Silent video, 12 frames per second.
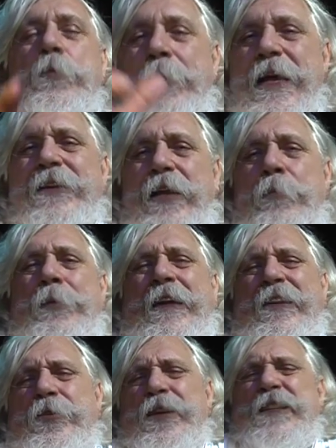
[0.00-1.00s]
pigliate la
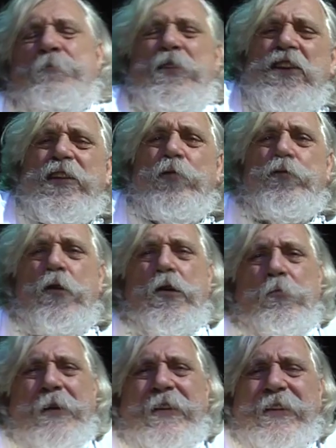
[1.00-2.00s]
pentola, spengete il fuoco,
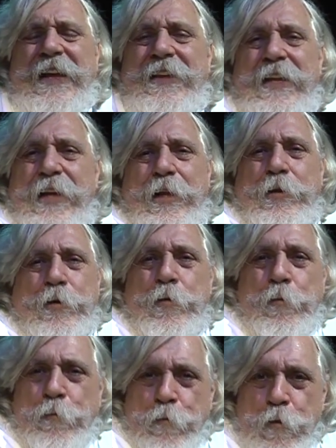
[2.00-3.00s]
mettetela dentro un
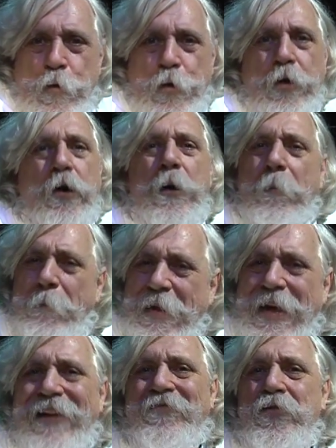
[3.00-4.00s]
forno per
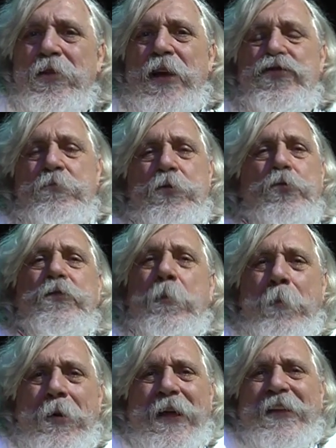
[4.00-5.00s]
altri 10 minuti e
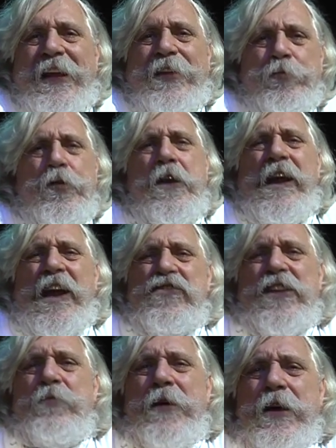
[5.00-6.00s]
poi la tirate fuori e
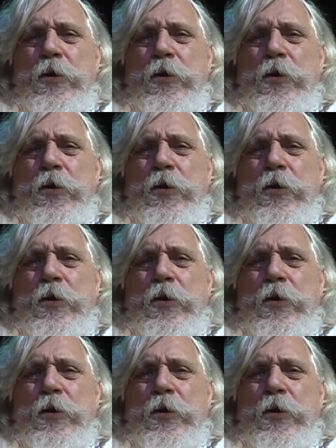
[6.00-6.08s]
lasciate ben